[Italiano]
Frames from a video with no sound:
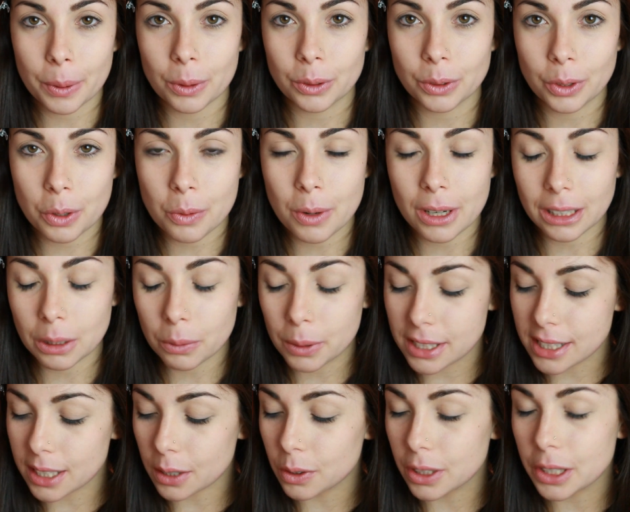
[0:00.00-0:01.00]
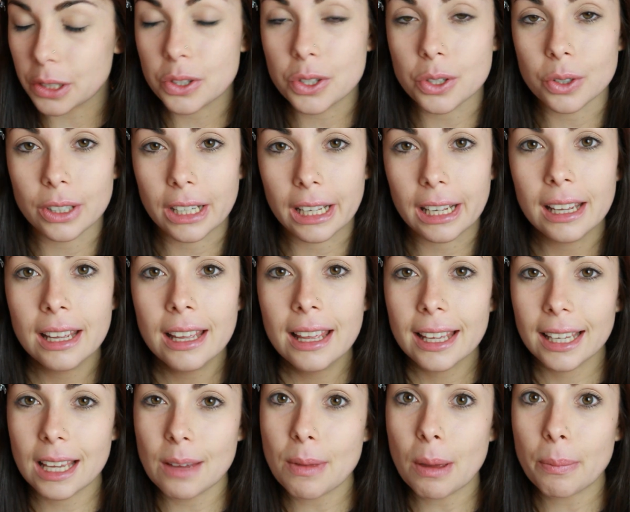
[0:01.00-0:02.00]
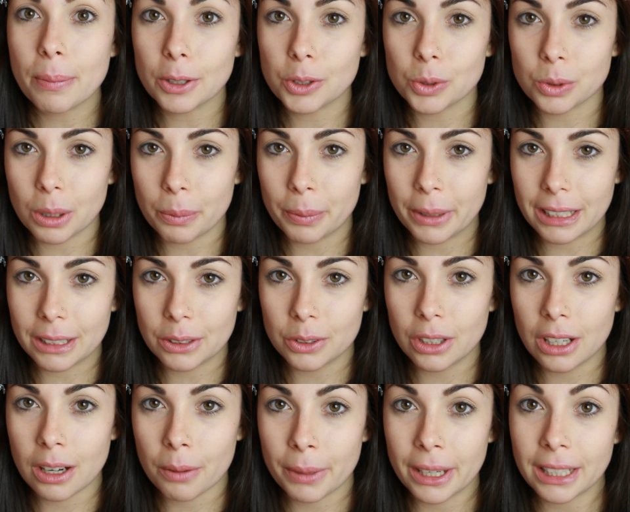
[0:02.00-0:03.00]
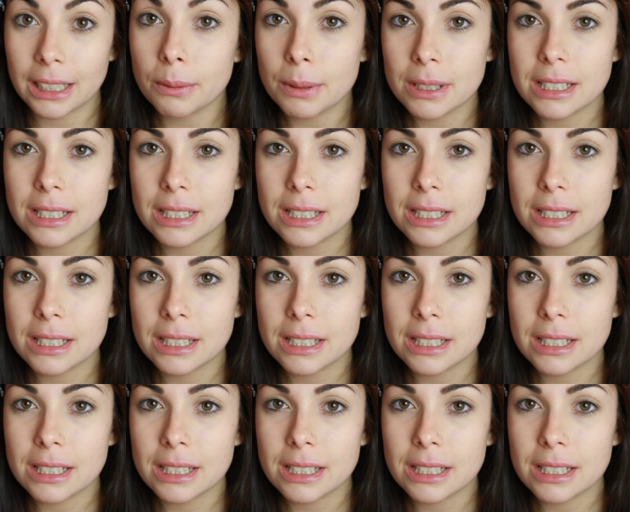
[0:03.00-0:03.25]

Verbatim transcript: quanto riguarda questa collezione che mi è piaciuta particolarmente,